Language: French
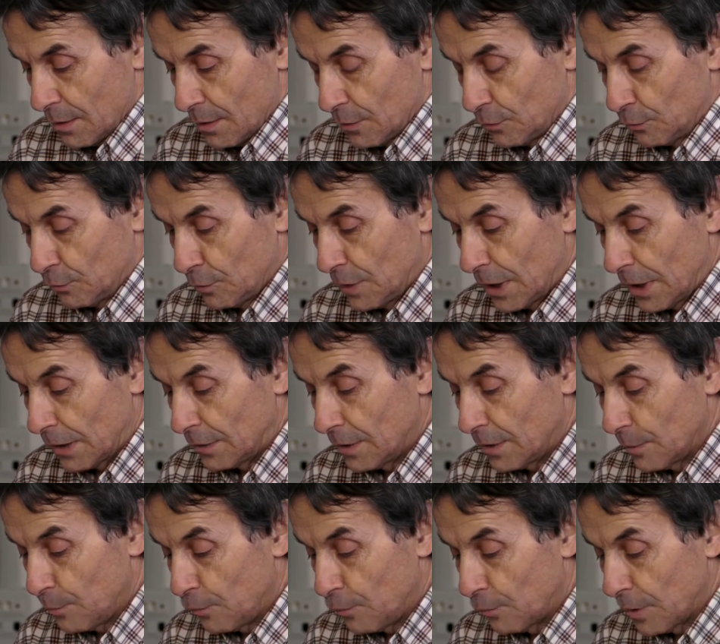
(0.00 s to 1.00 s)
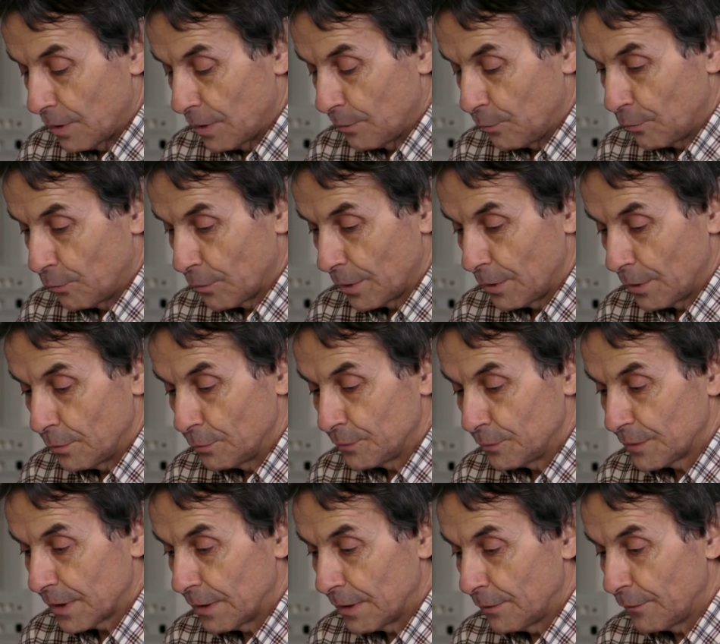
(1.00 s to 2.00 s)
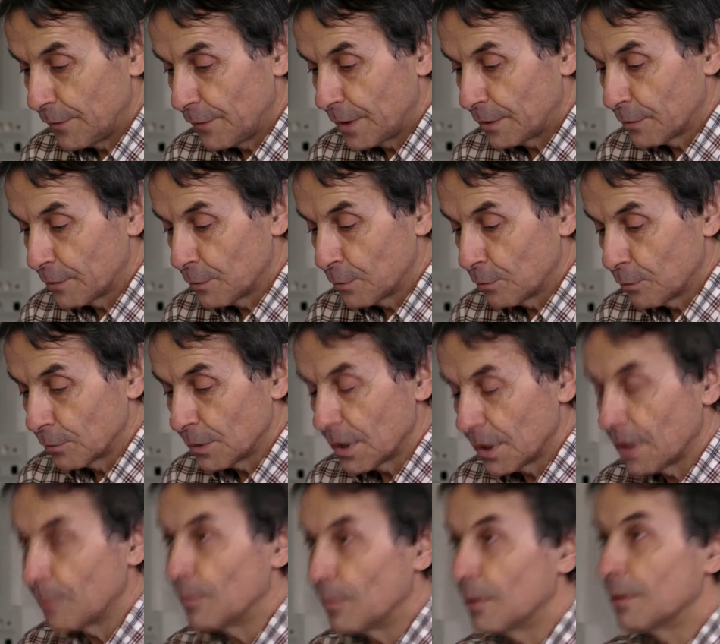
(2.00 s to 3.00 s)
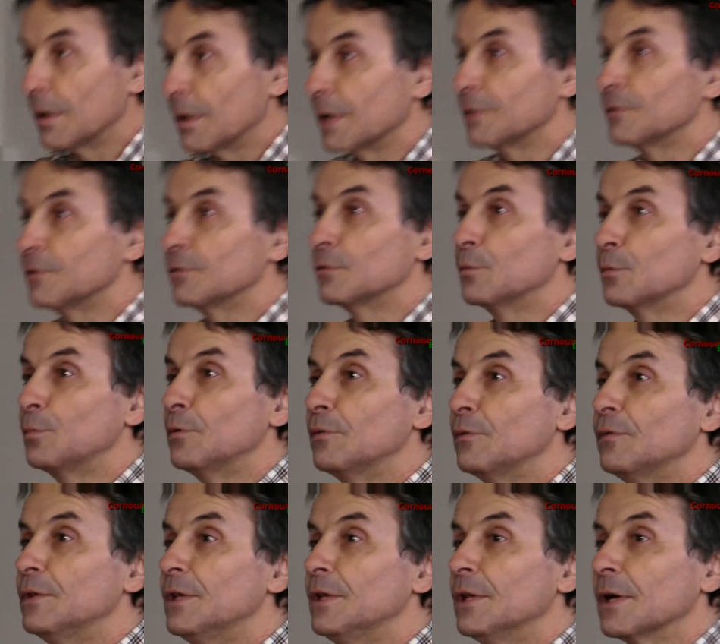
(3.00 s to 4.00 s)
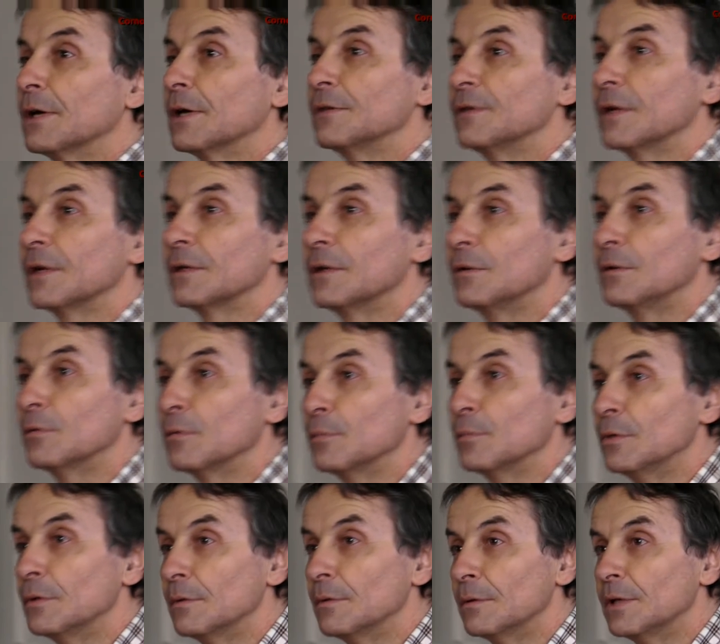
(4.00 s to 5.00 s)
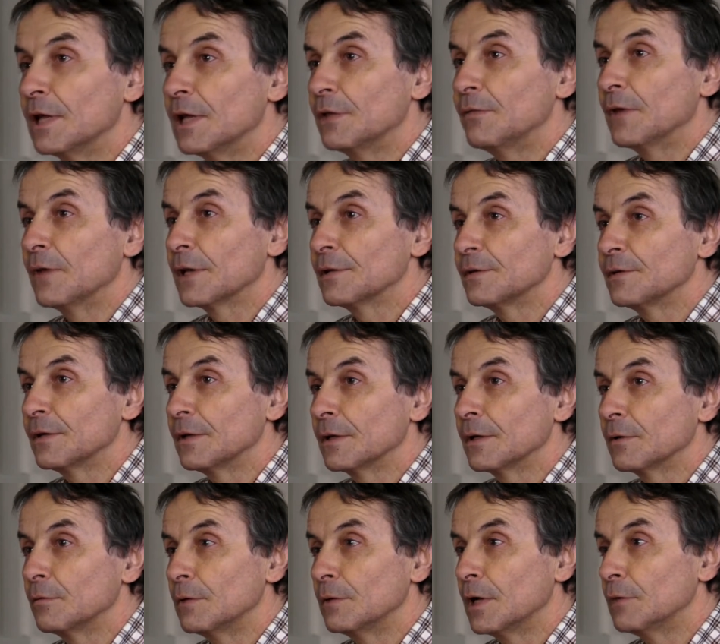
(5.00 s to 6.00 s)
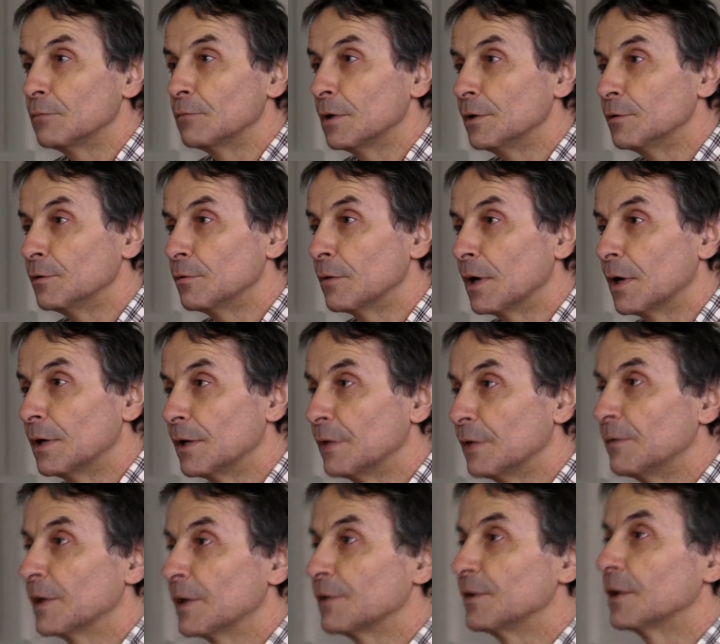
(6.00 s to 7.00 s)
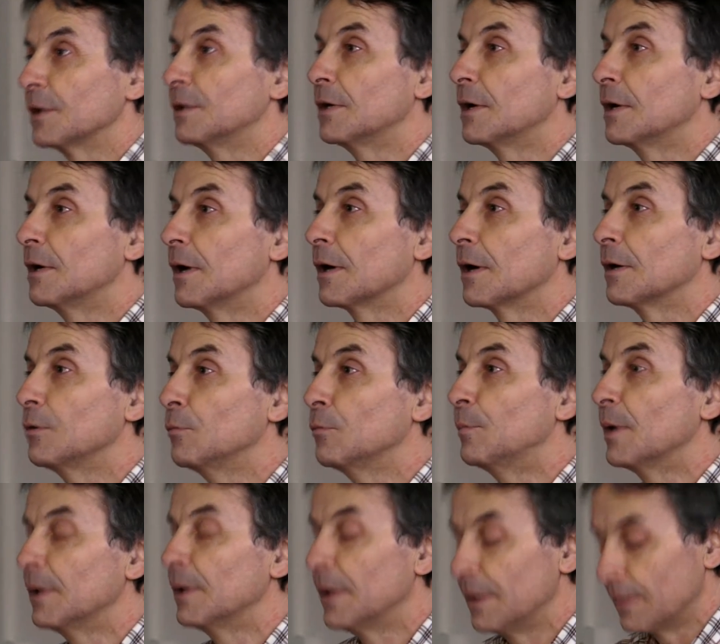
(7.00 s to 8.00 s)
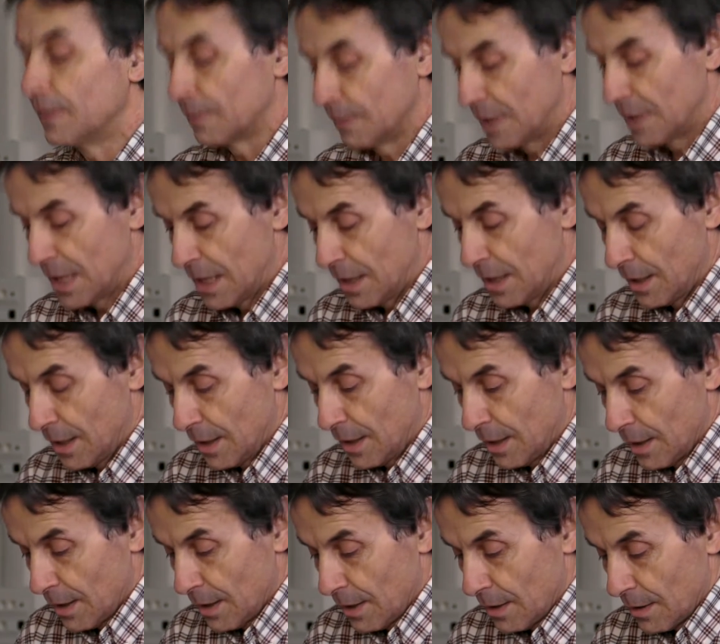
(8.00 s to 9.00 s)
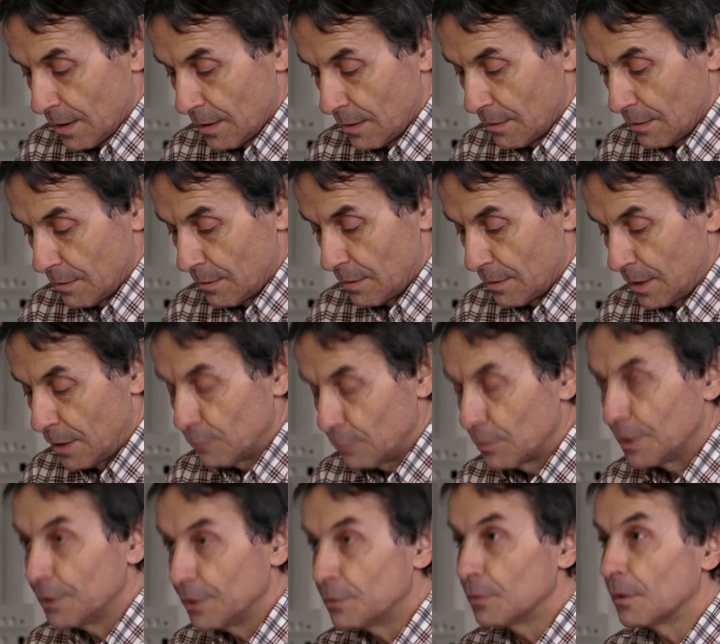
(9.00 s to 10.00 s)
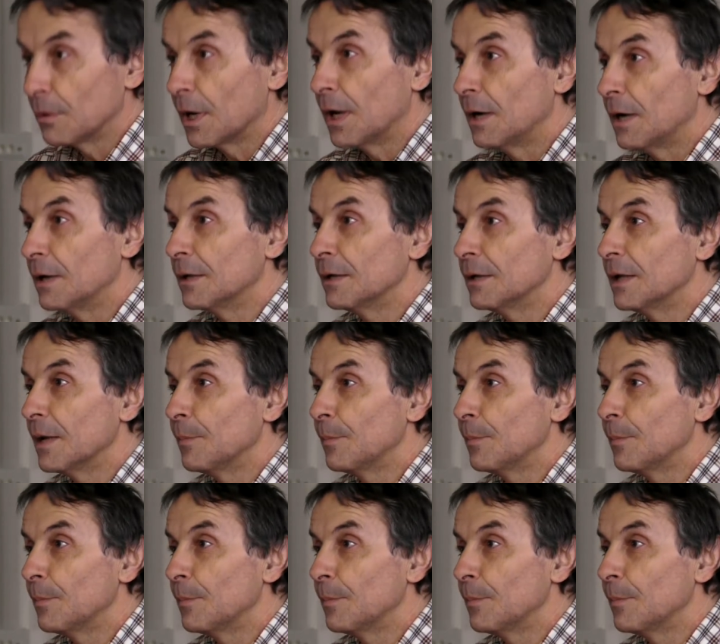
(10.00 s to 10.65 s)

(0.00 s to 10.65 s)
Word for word: Ce dernier point pour illustrer le fait que, contrairement à ce que peuvent dire un certain nombre d'adversaires de, la loi littorale, d'adversaires déclarés ou pas d'ailleurs, euh, la loi littorale n'a